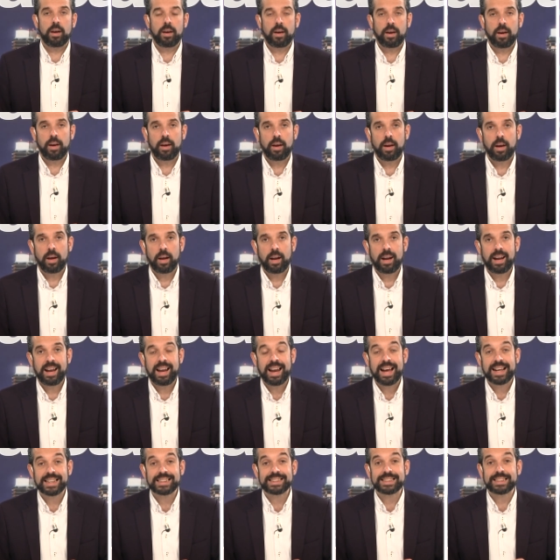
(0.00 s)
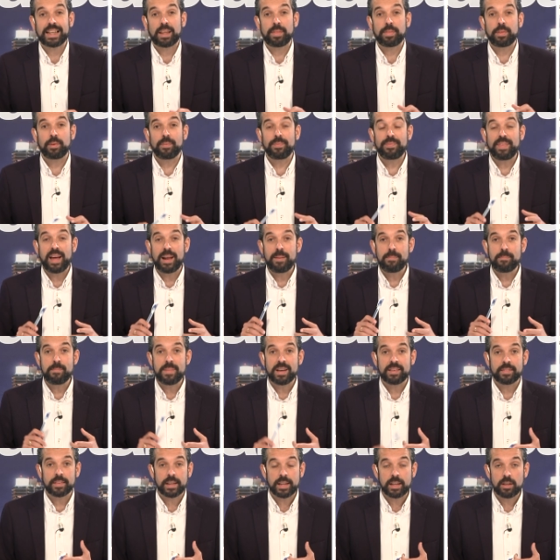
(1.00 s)
eh, la estación de
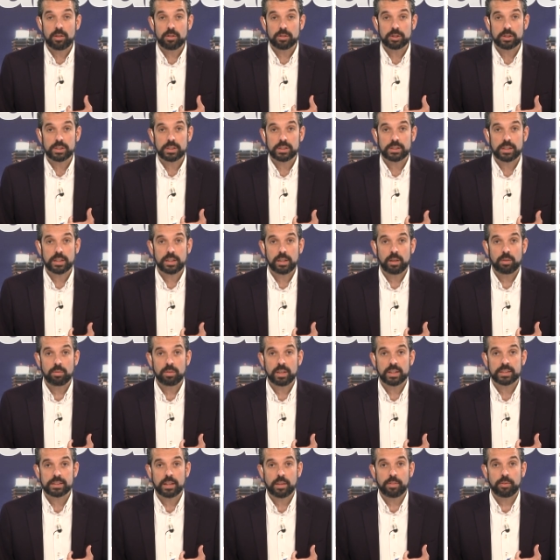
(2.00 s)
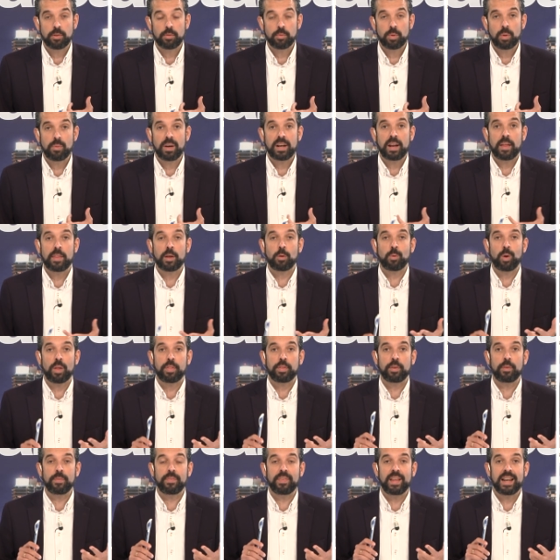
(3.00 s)
Almendricos, que sería una estación nueva, y la
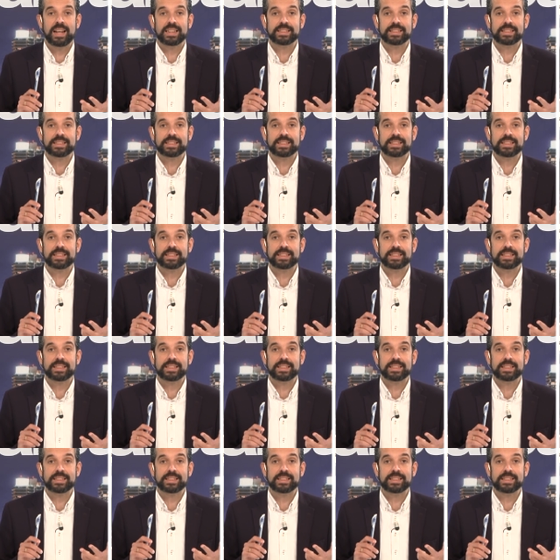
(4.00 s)
adecuación de la